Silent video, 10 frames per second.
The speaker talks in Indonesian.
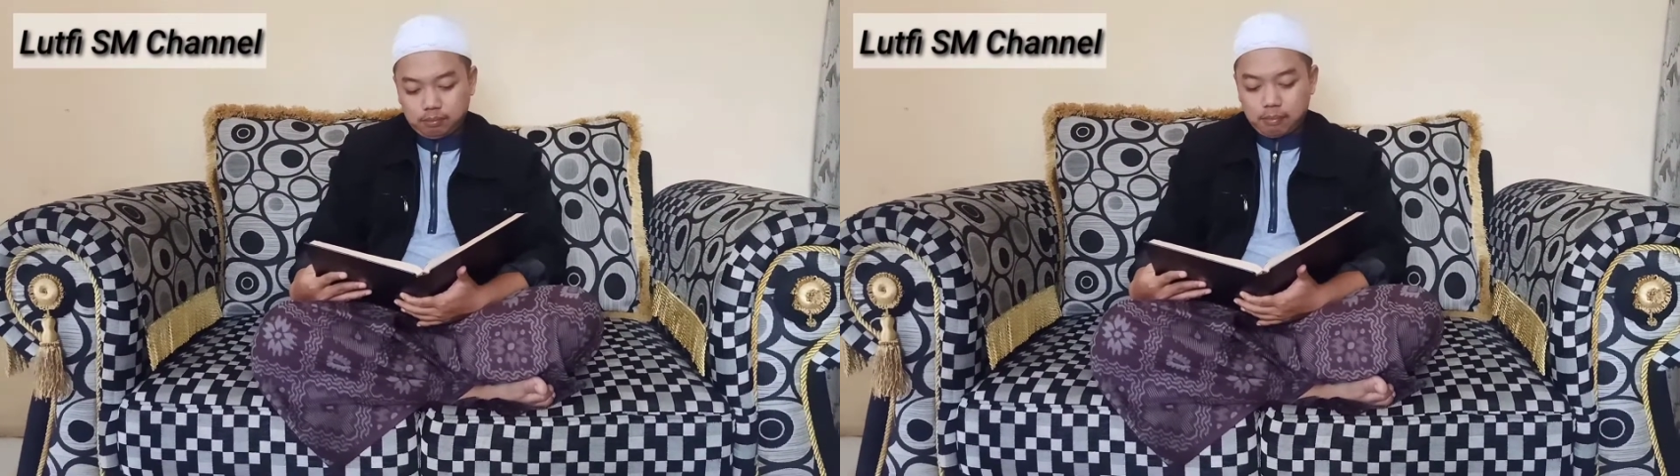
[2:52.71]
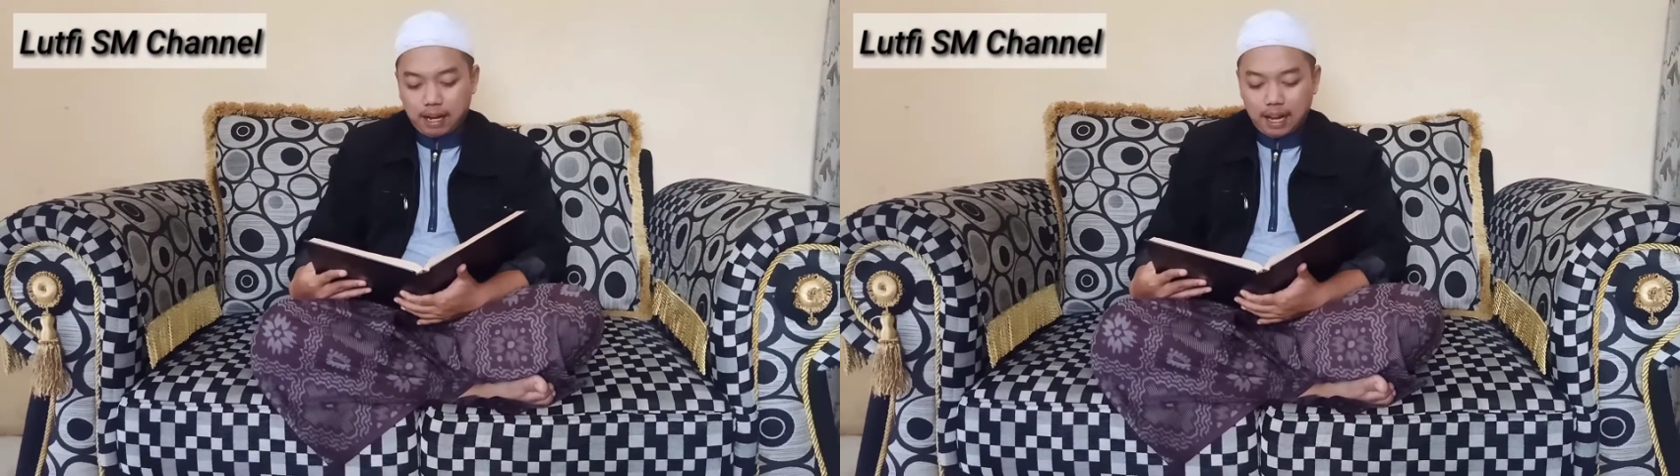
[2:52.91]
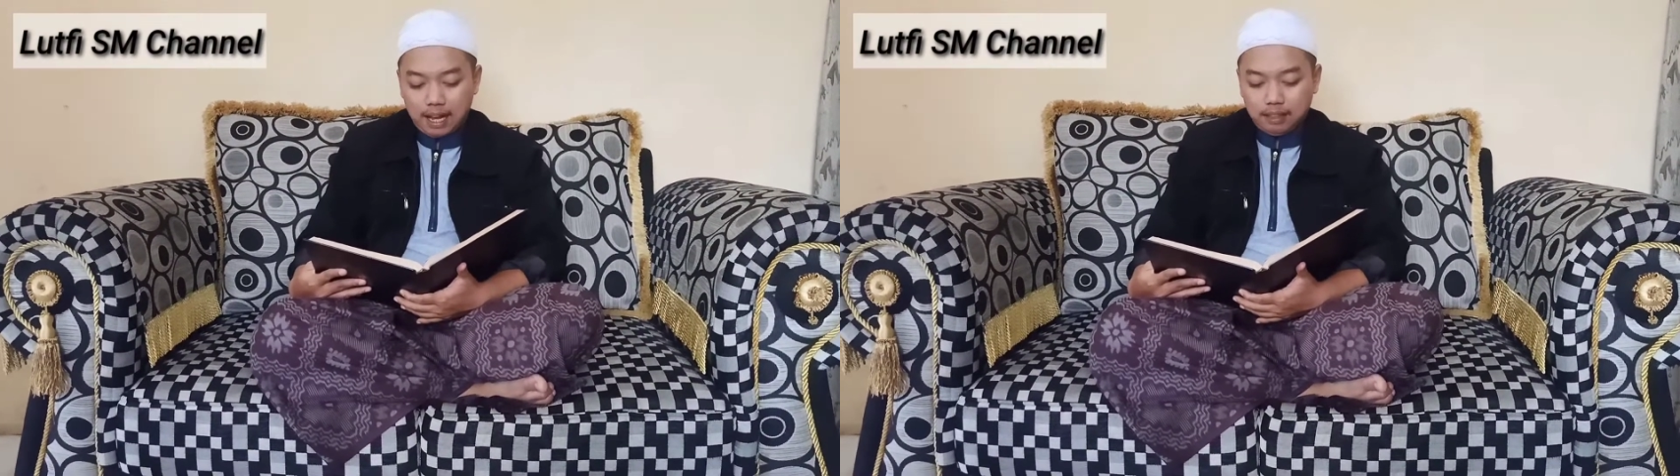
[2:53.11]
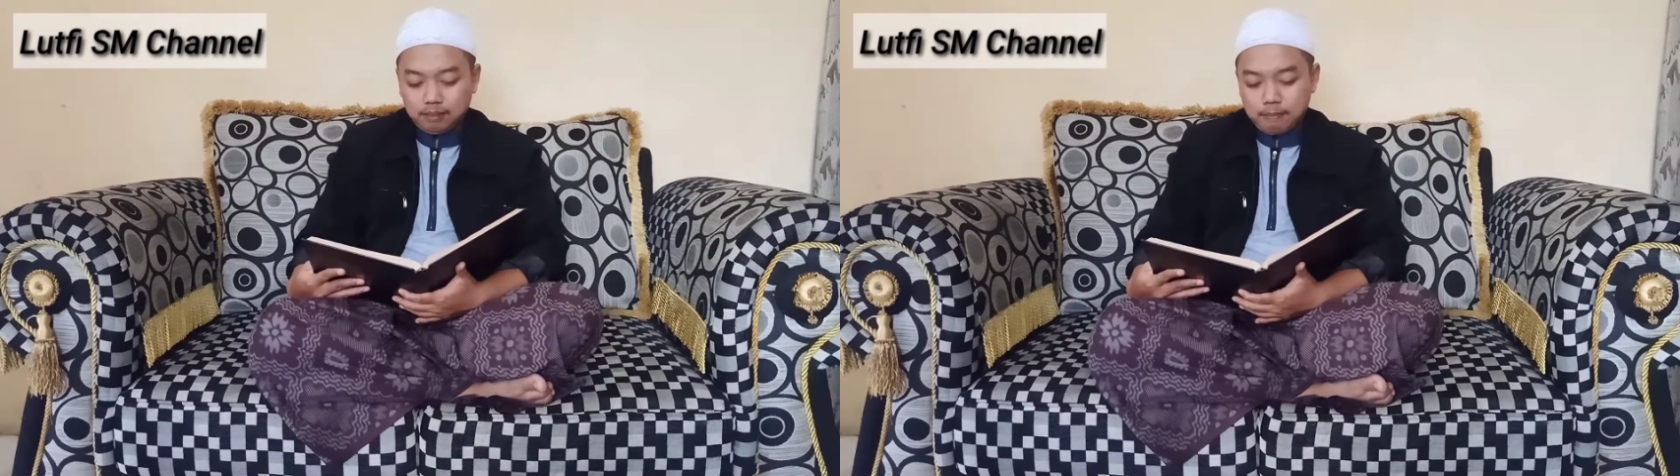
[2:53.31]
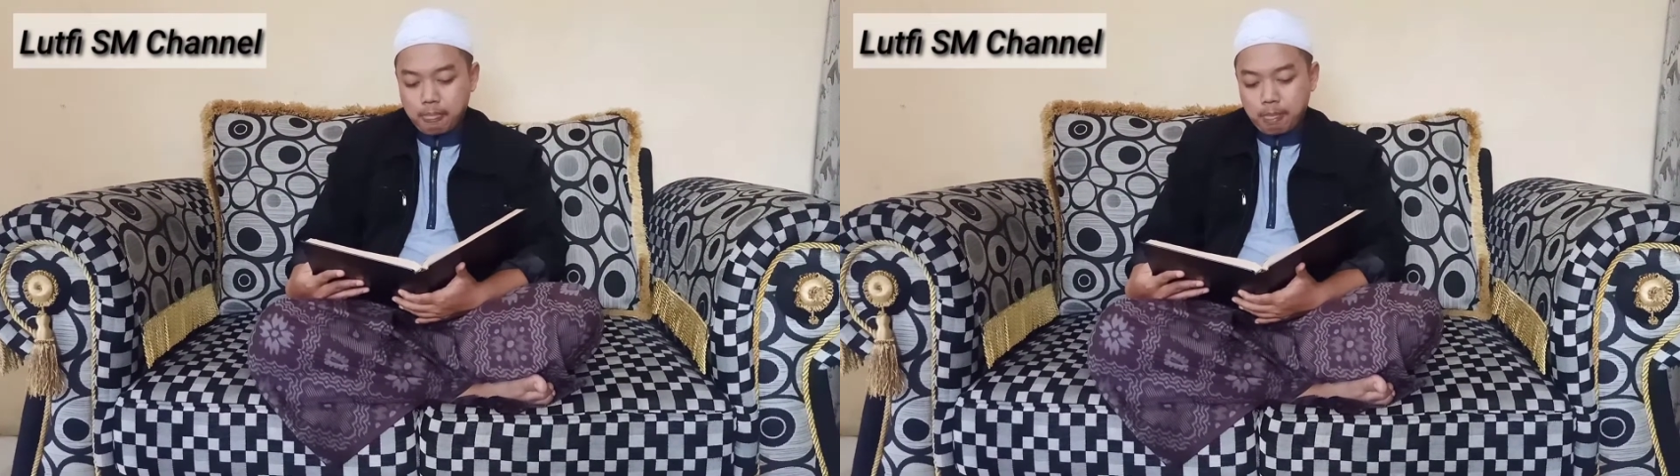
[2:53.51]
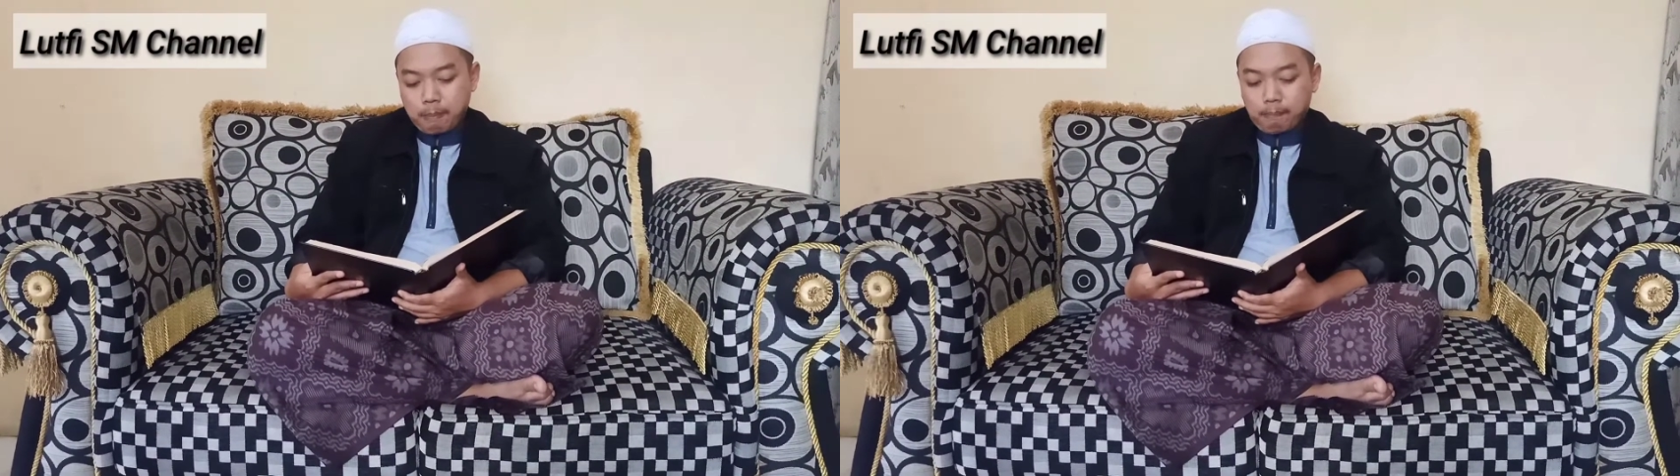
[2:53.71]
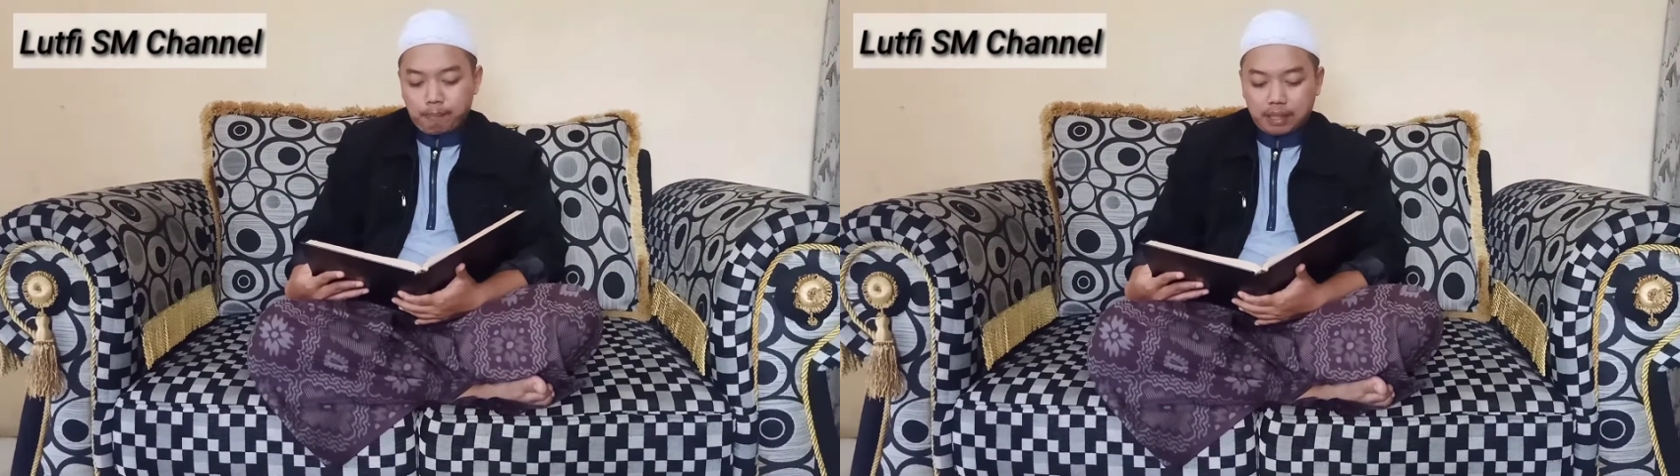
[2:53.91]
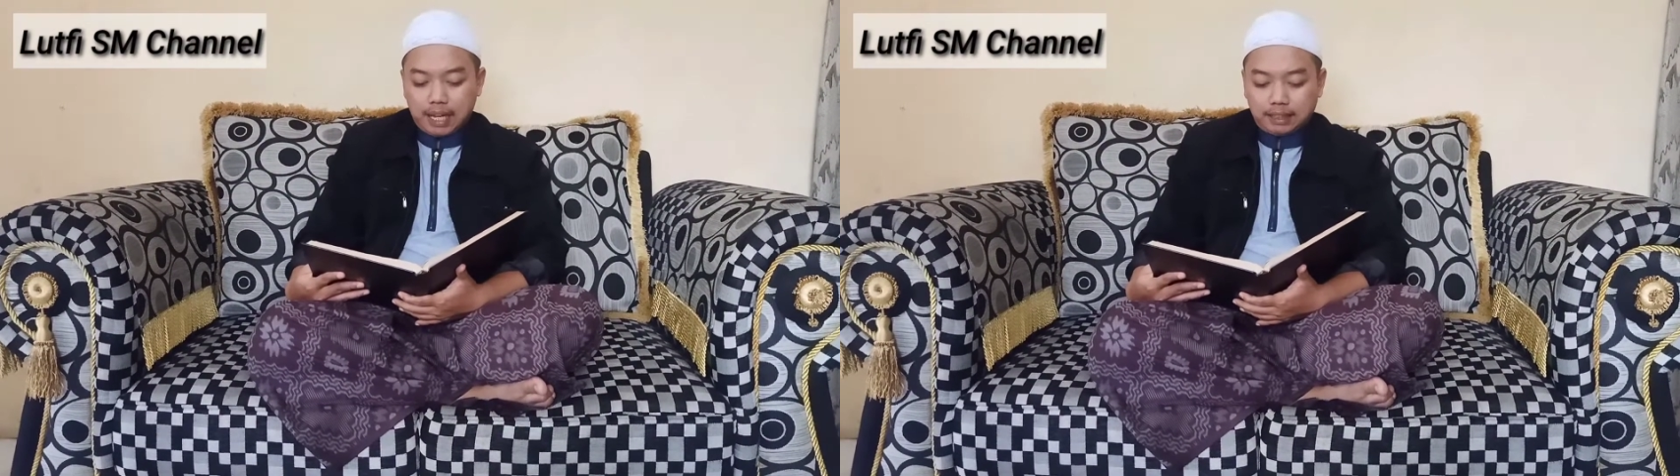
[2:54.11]
Maka
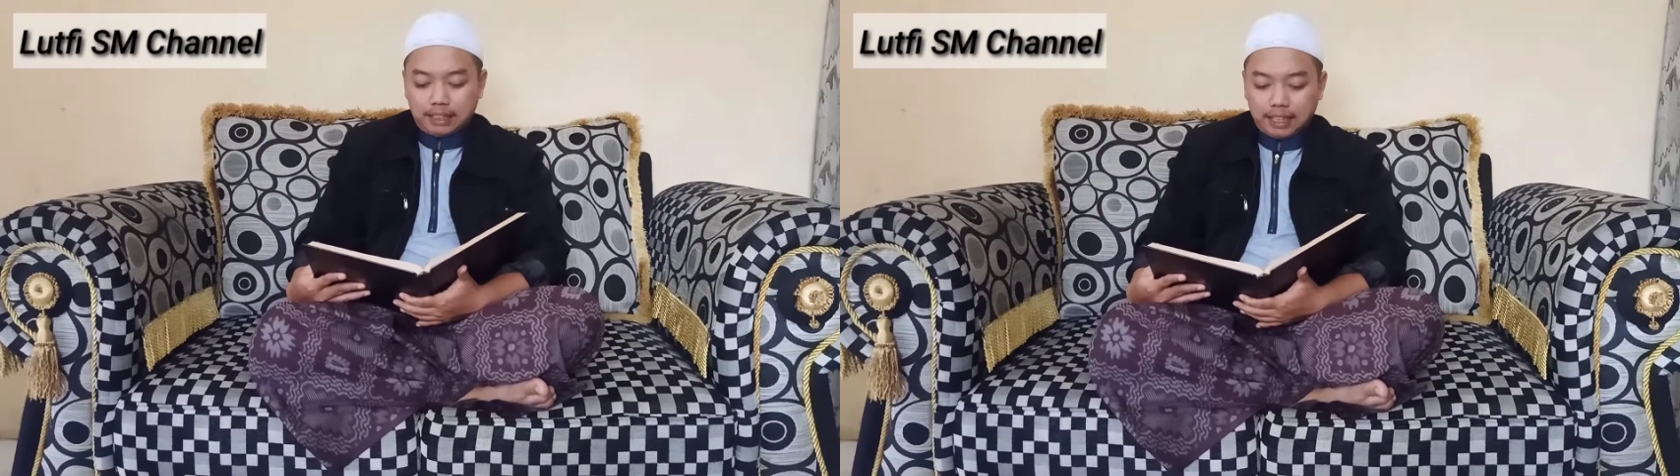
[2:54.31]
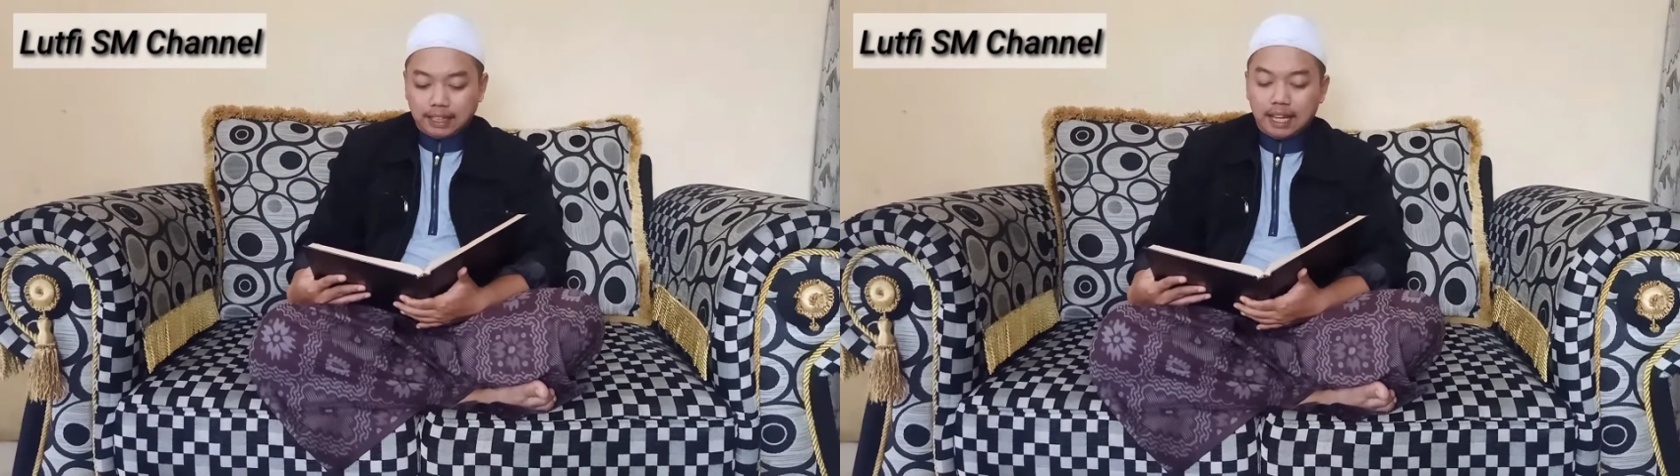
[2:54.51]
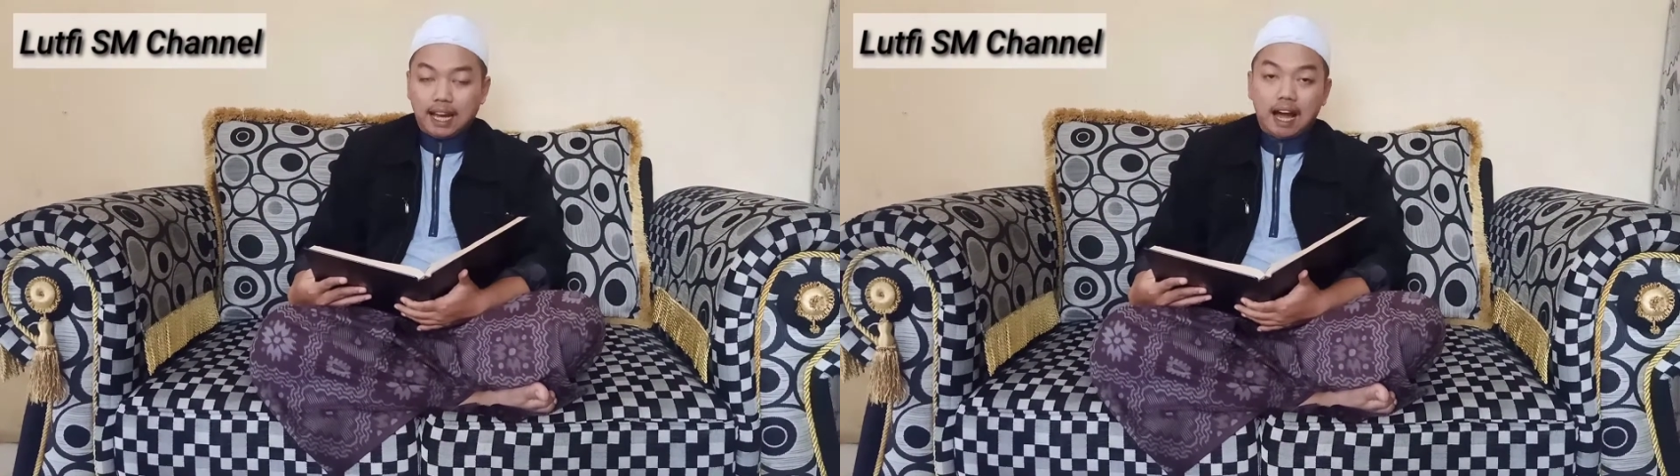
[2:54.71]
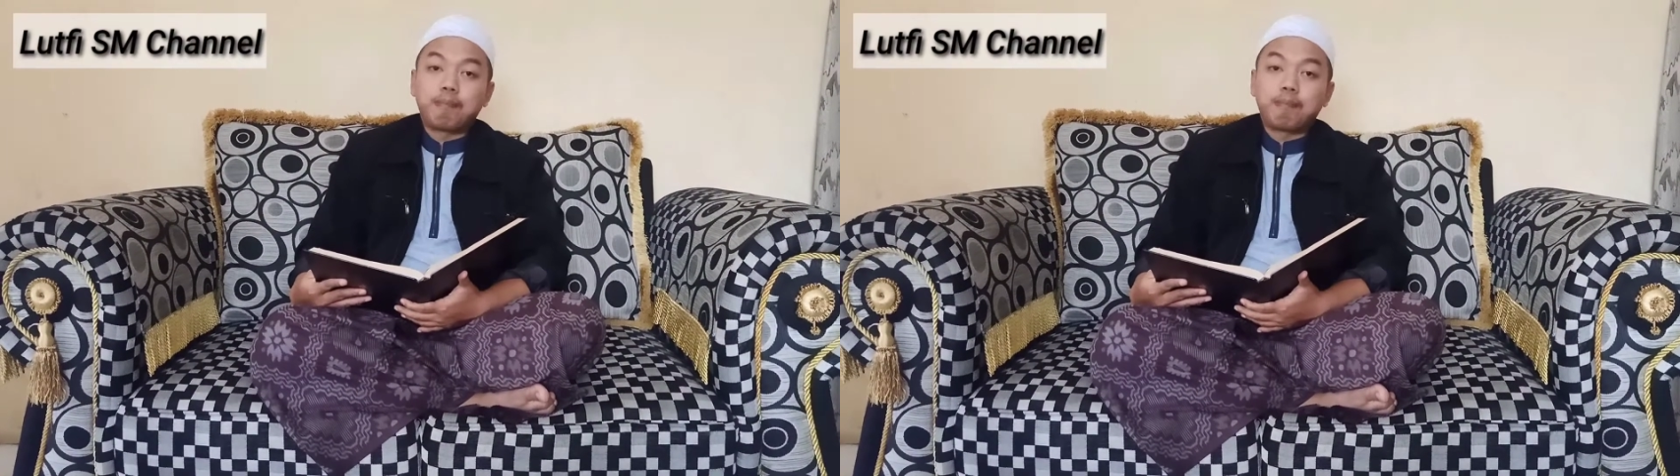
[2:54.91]
perhatikanlah